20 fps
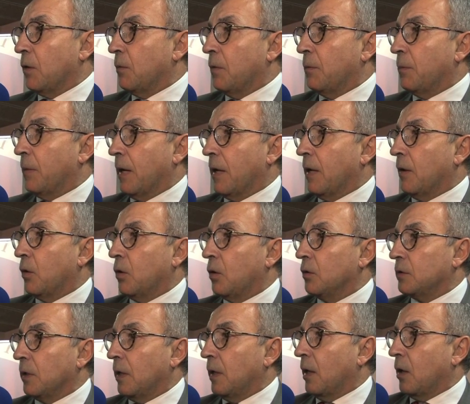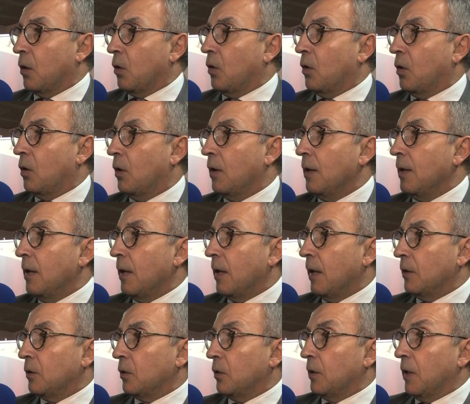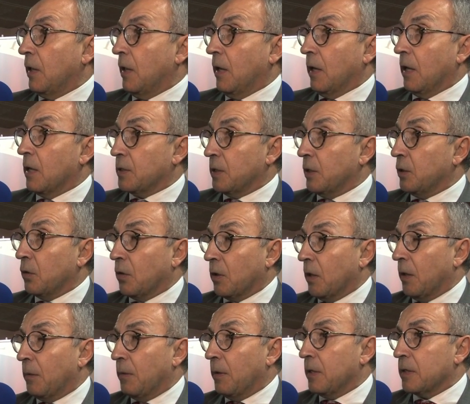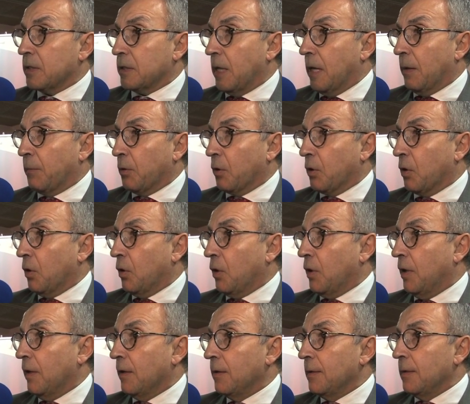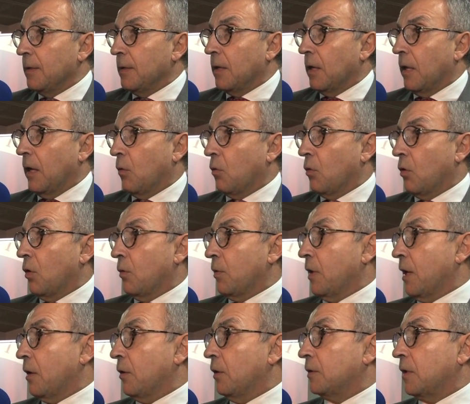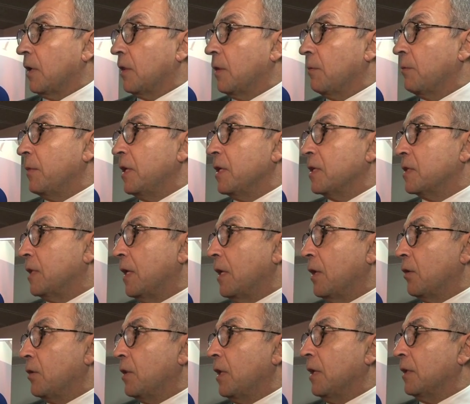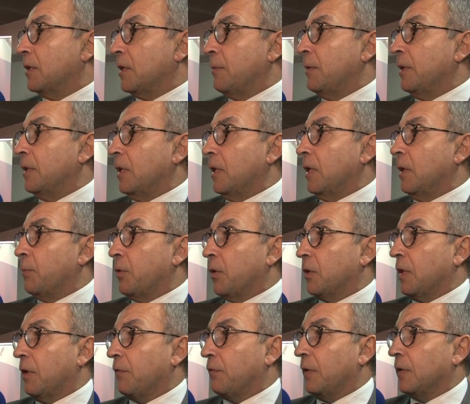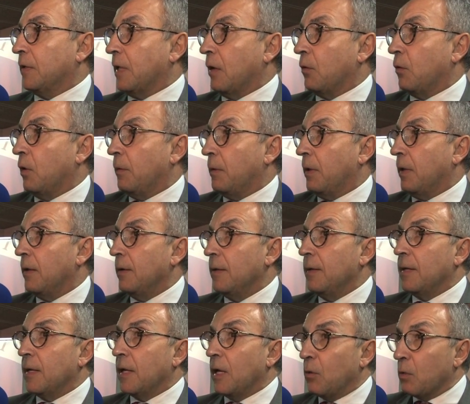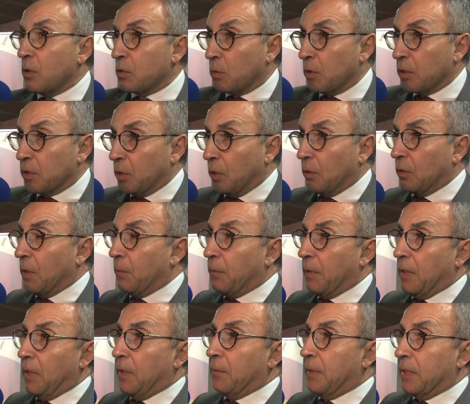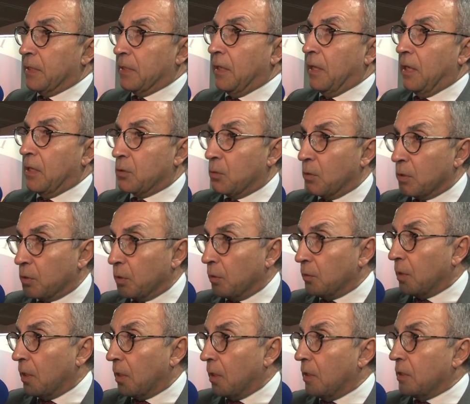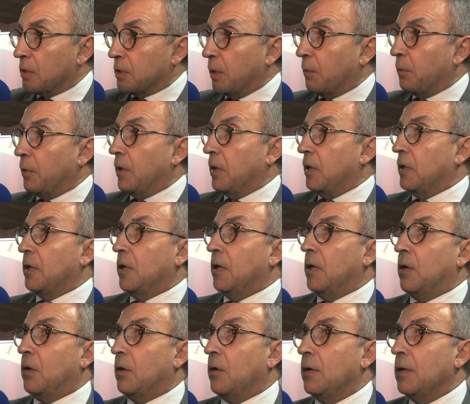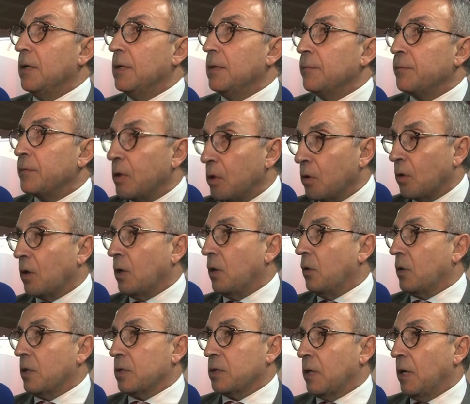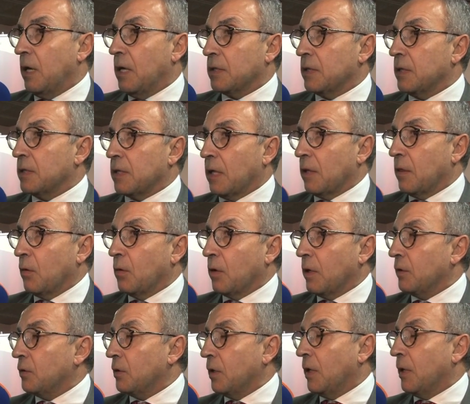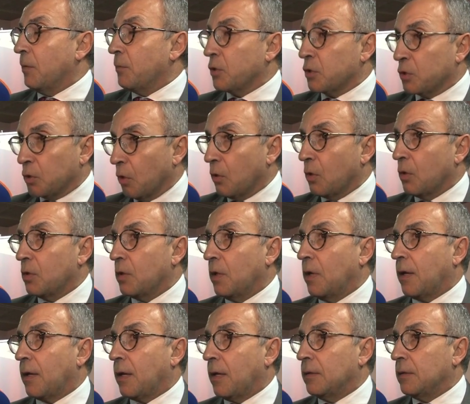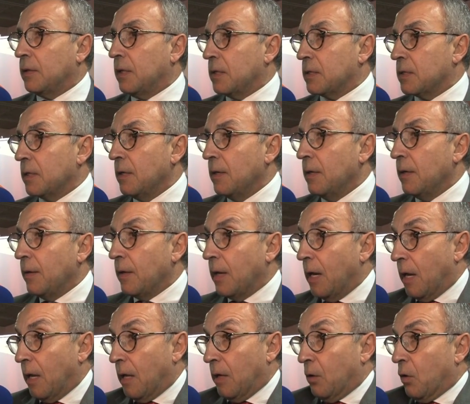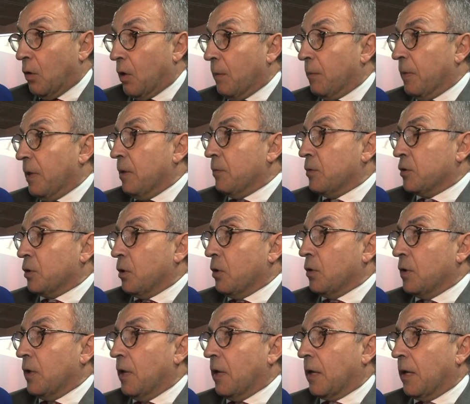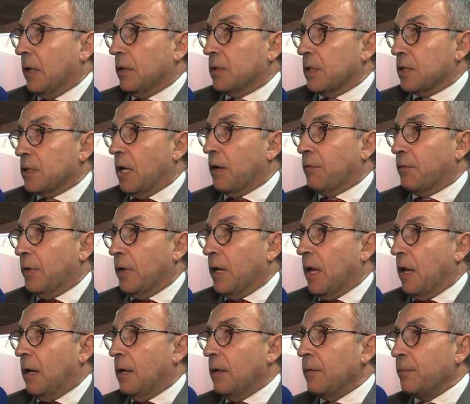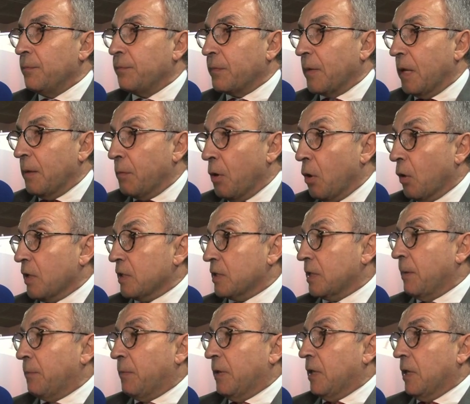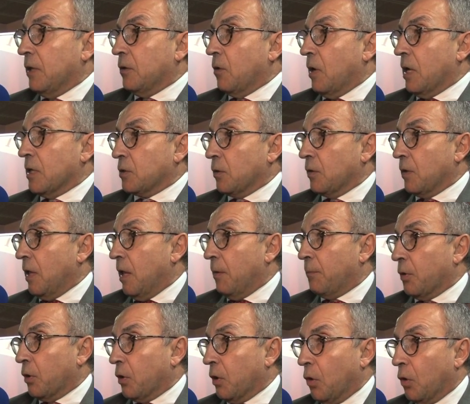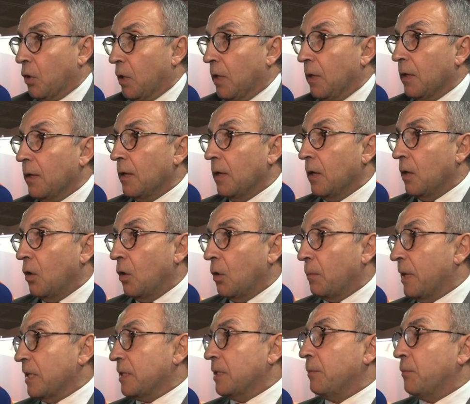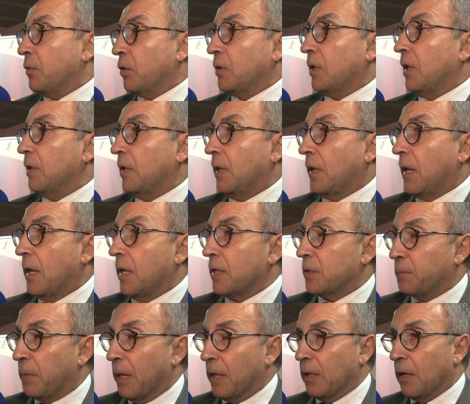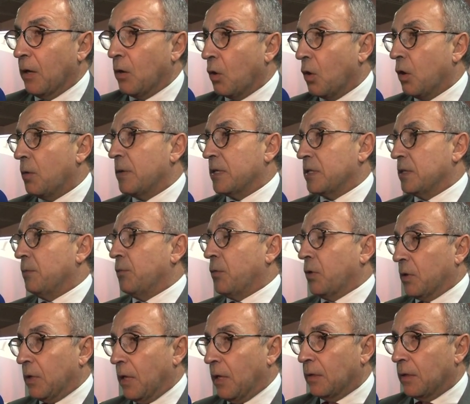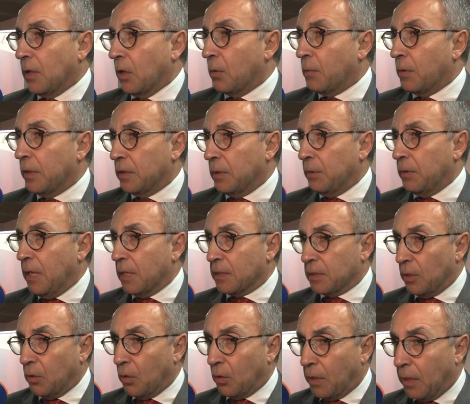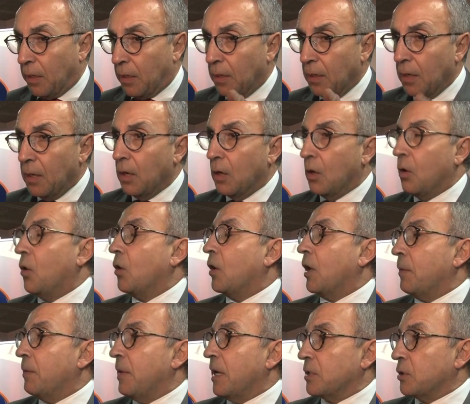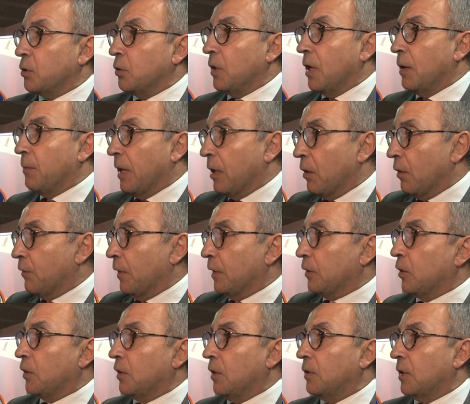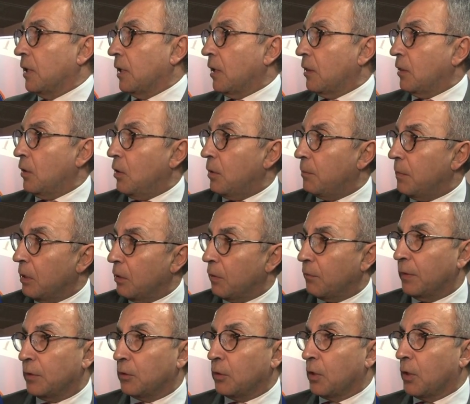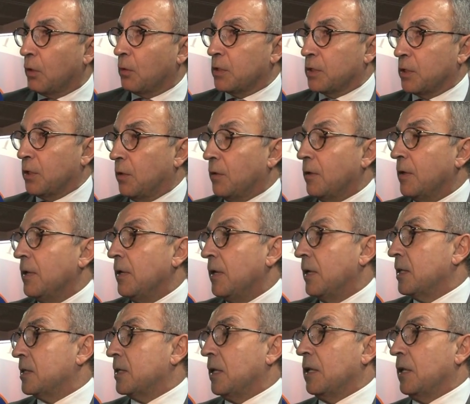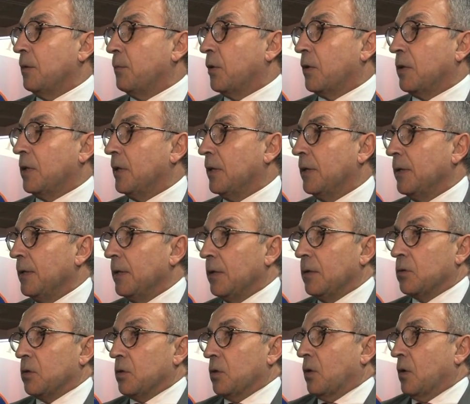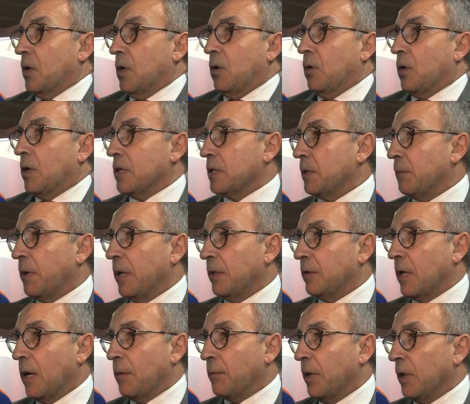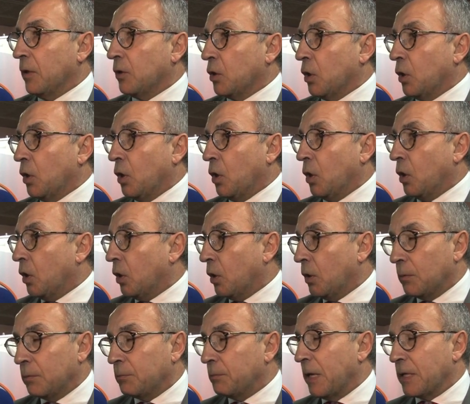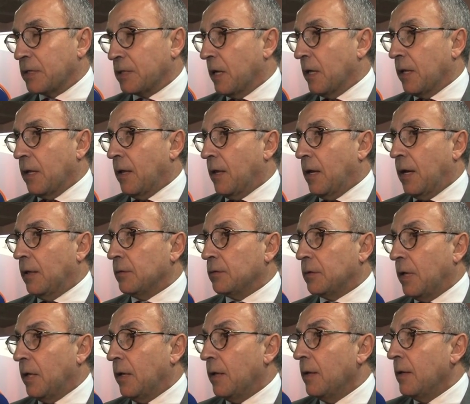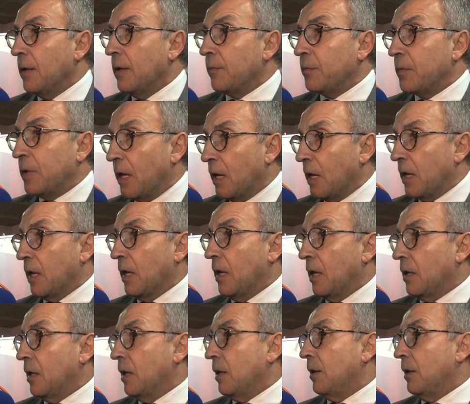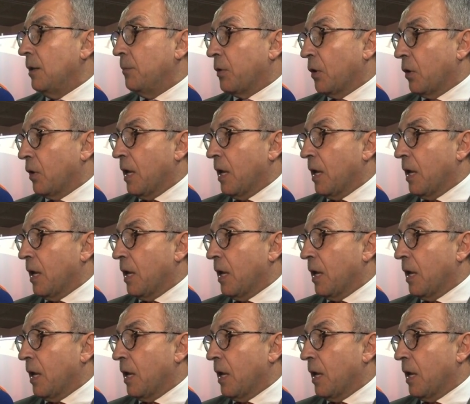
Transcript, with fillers: como para no tenerlo en, donde, en el sitio que debe de estar, porque hoy en un gobierno de 13 ministerios directamente el deporte afecta a 9. Y no es cuestión de pedir más dinero, es cuestión de redistribuir el dinero. Y yo creo que esa es la sensación que tenemos todos los dirigentes, lo que pedimos todos los dirigentes y al final lo que está pidiendo la sociedad, porque hoy lo más importante que hay en España, no lo más importante como actividad, sino que lo que más une, el mayor factor de integración, el mayor factor de cohesión, es el deporte. Entonces yo creo que ese planteamiento va a salir adelante y el, el